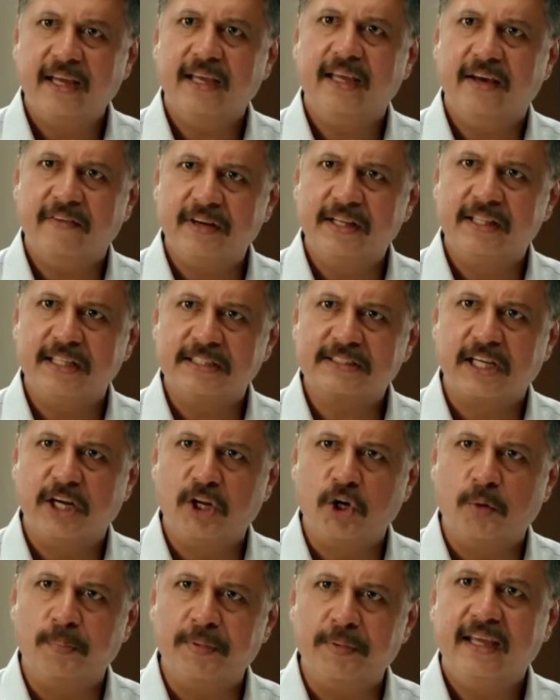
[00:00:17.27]
तो इसके बाप को
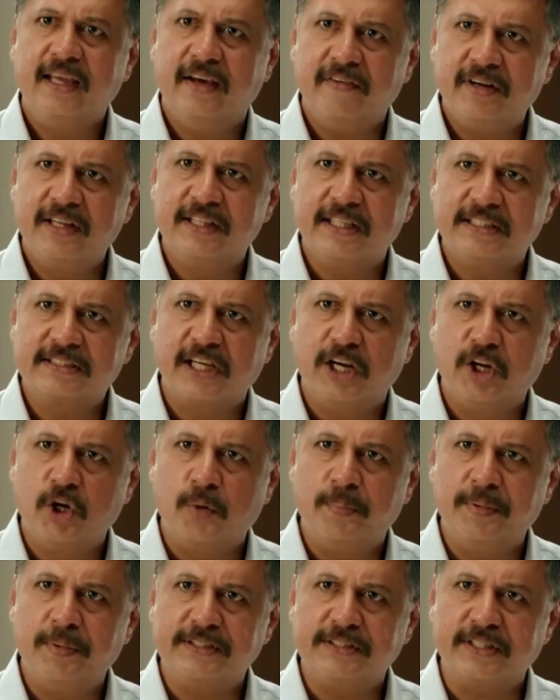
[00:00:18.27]
पता चल जाएगा तो
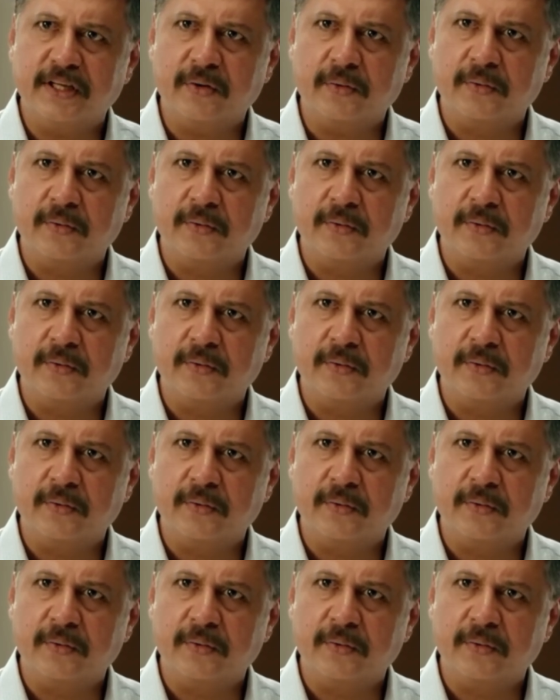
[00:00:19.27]
वो किसको